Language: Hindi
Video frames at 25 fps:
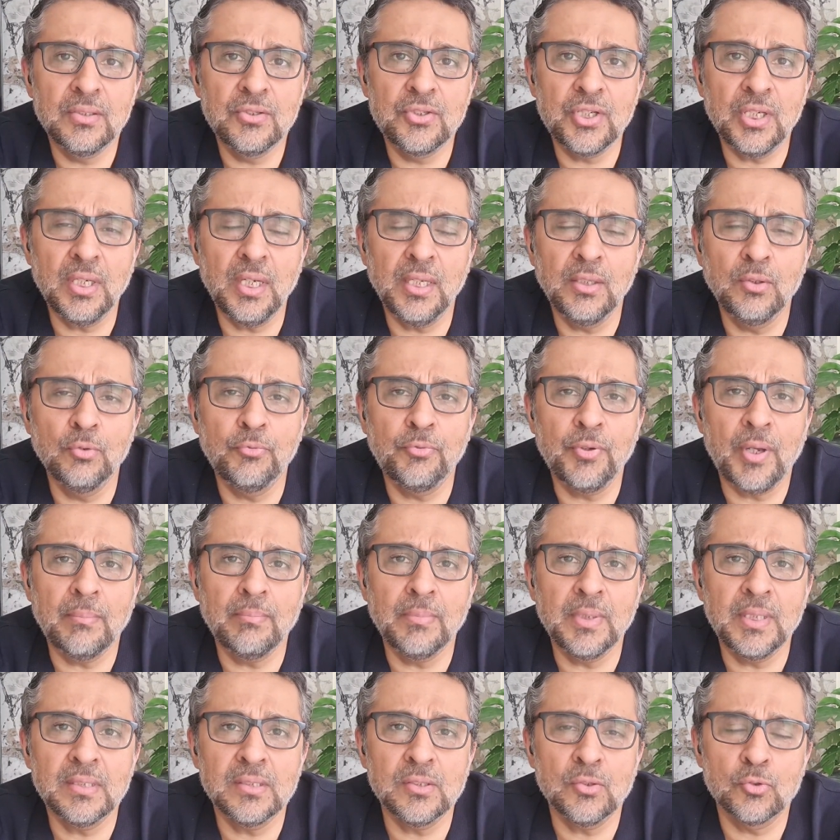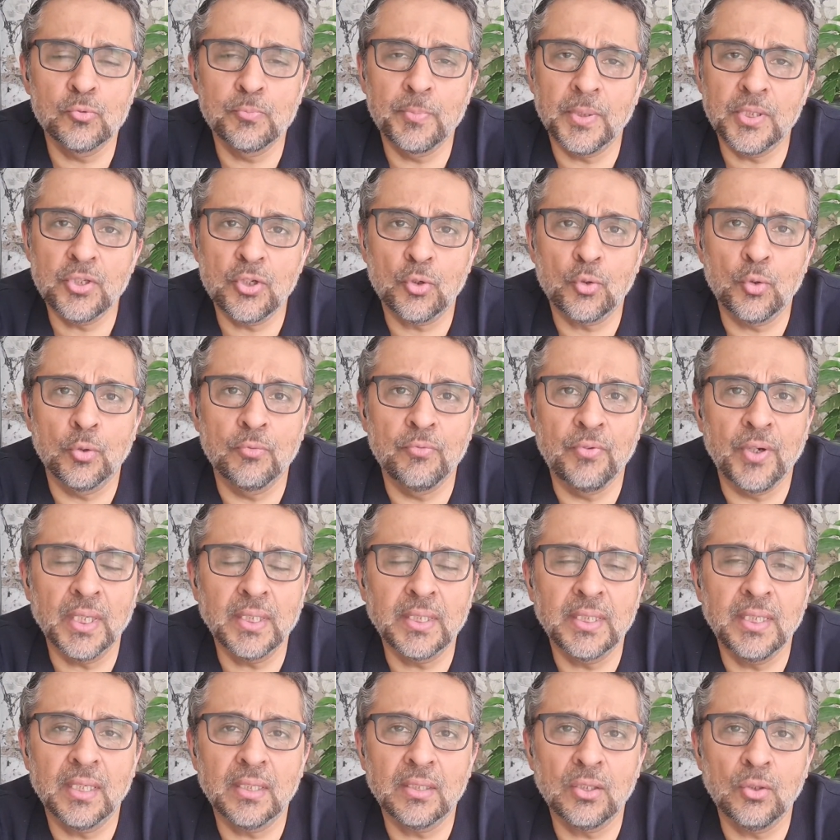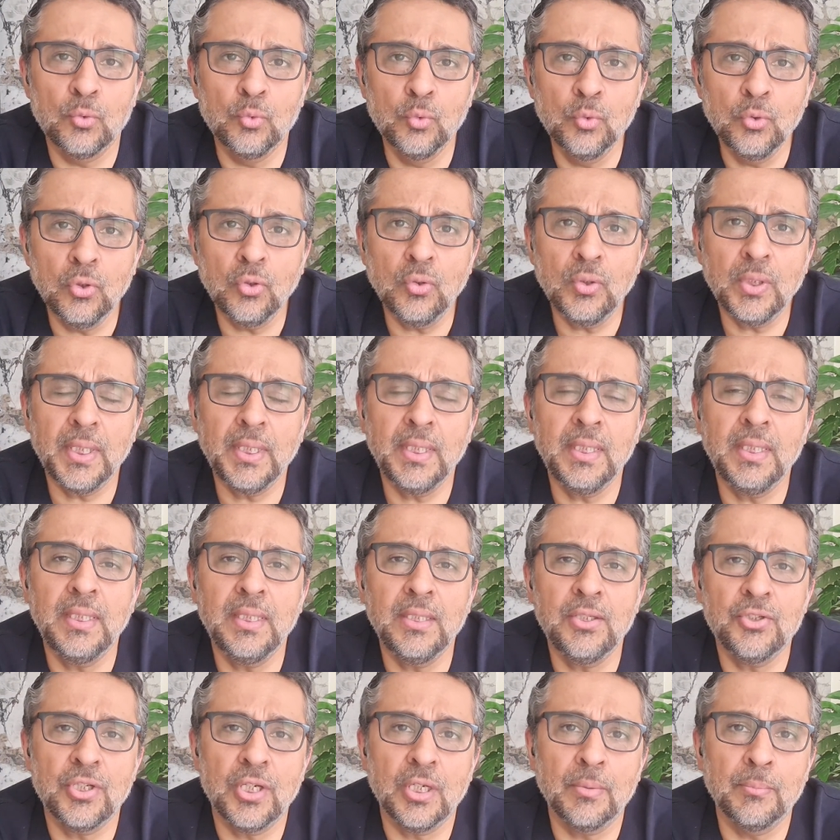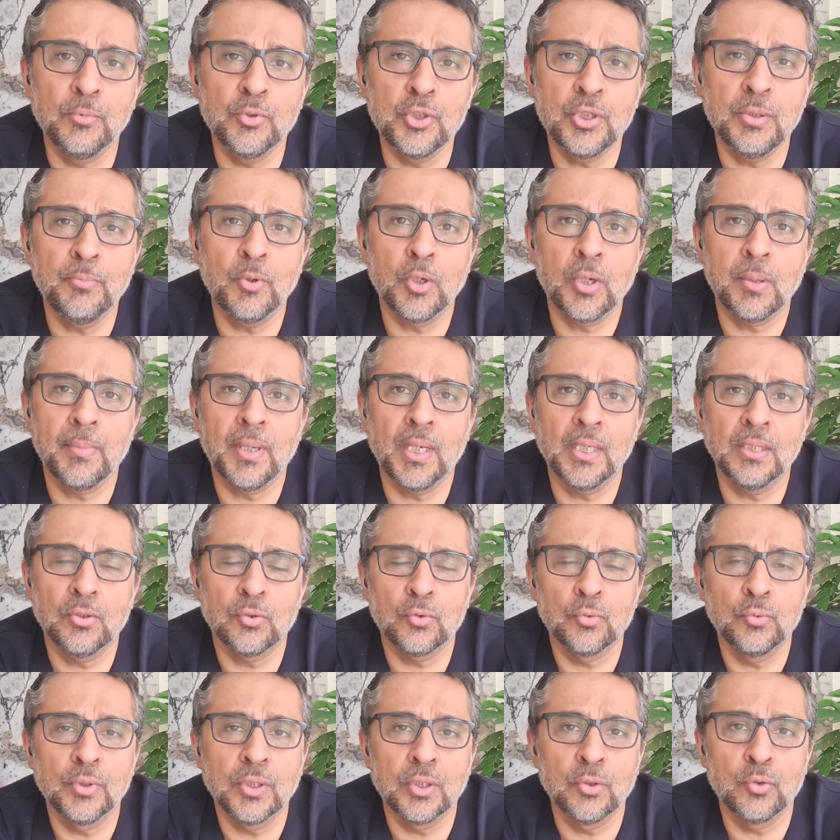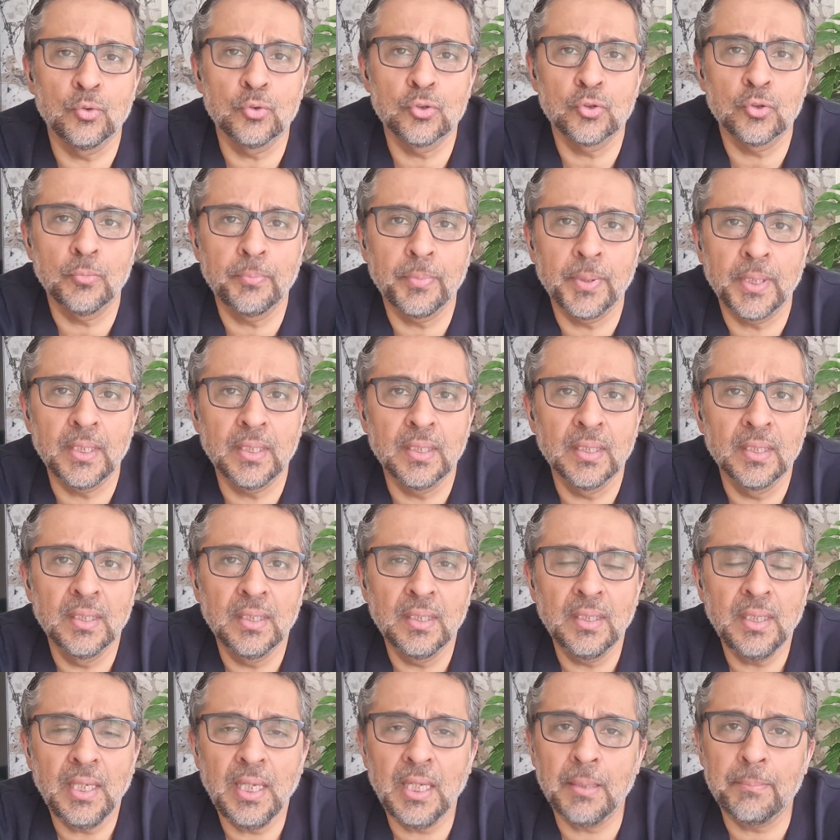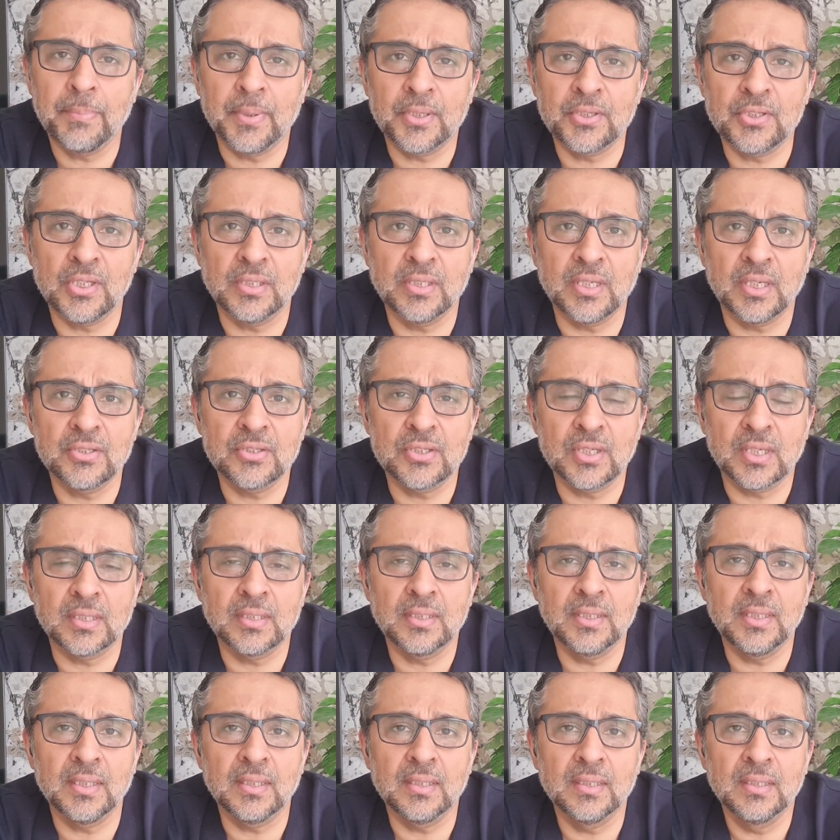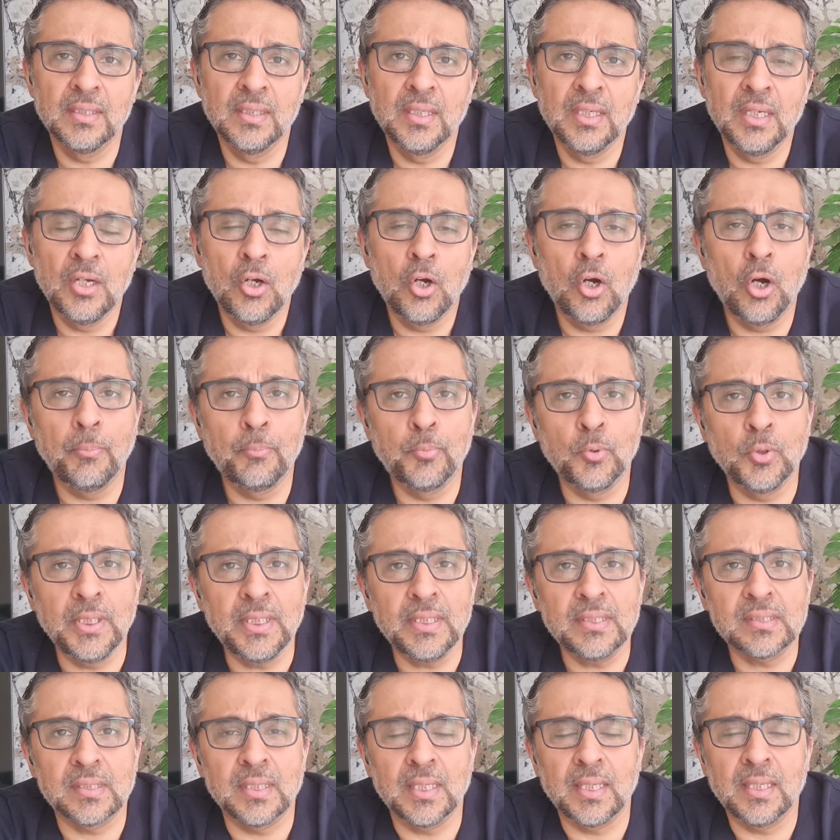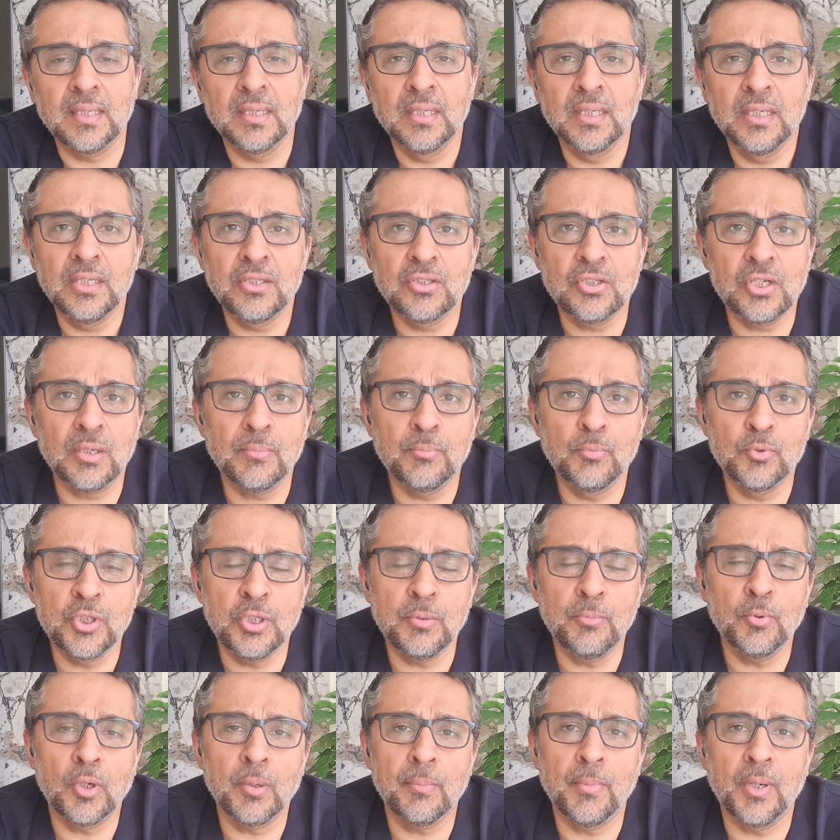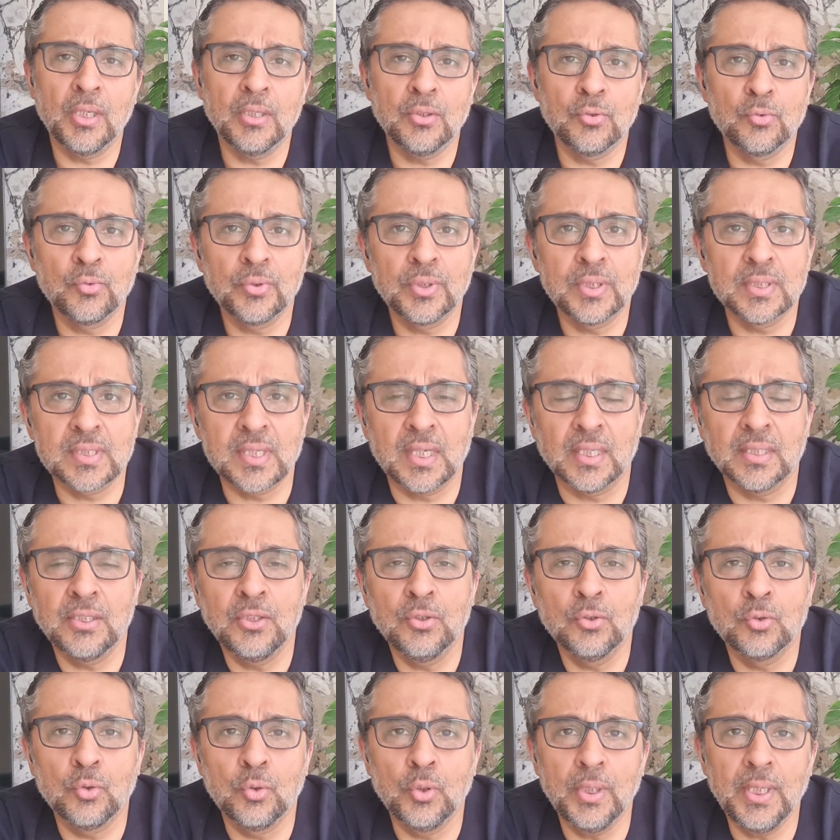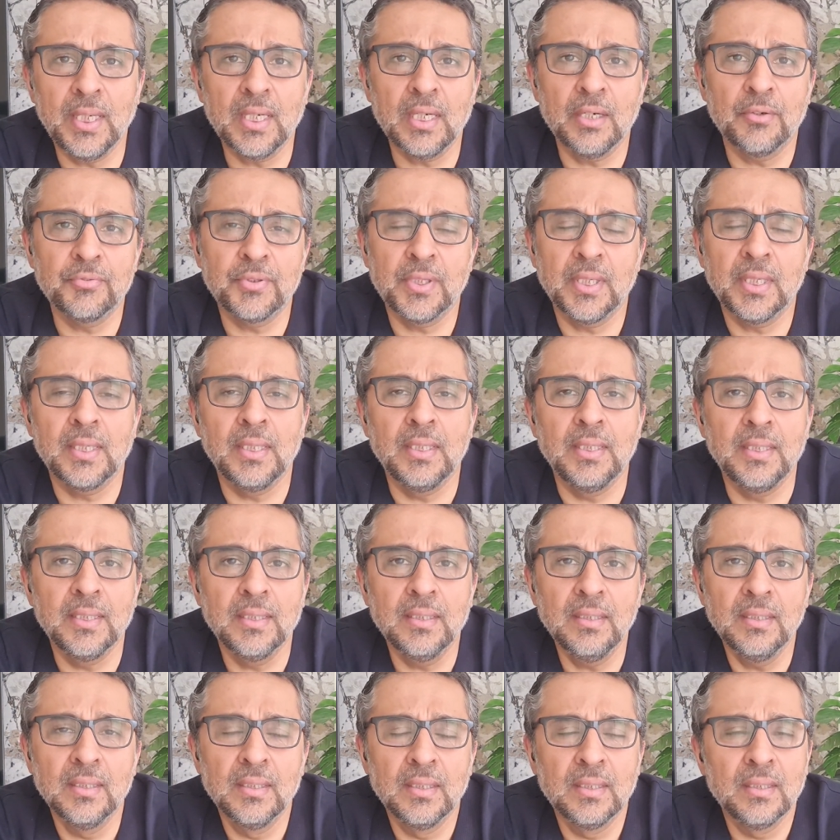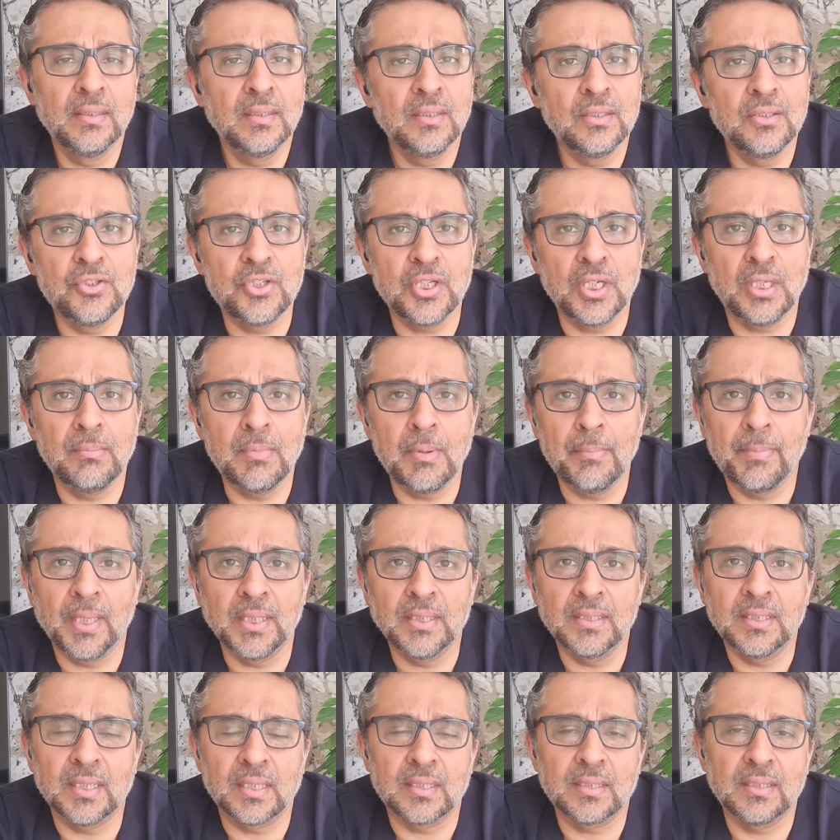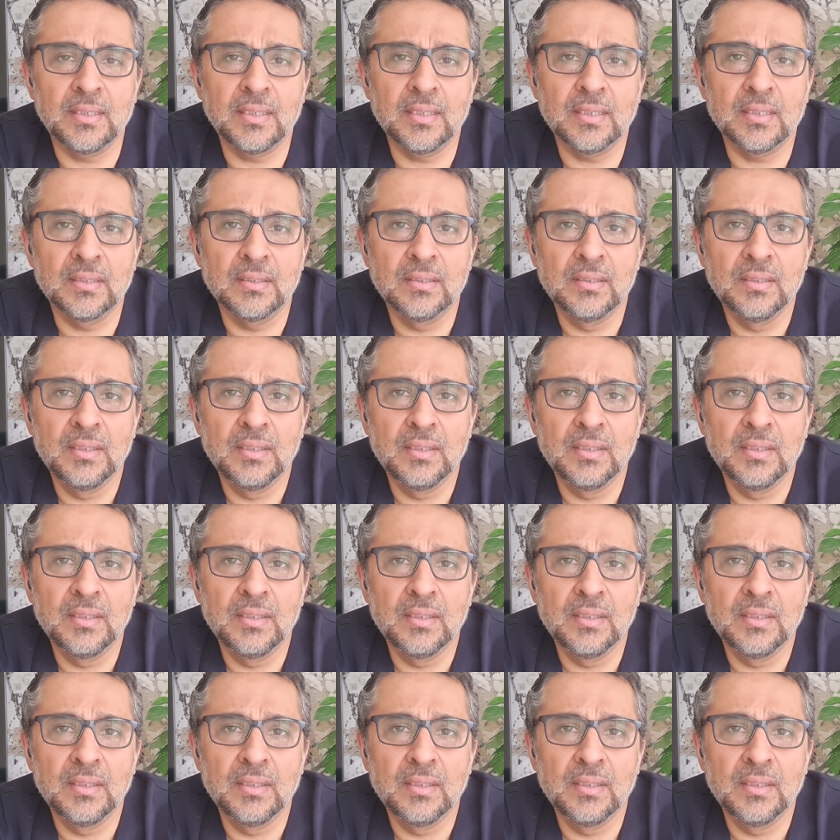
जिन हिंदू फैमिलीज ने उस बच्चे को अगवा किया था उन्होंने ही शेख मुजीबर रहमान और उनके दोस्तों पे एक पर्चा दर्ज कर दिया और पुलिस ने शेख मुजीबर रहमान और उनके साथियों को एक हफ्ते के लिए जेल में बंद कर दिया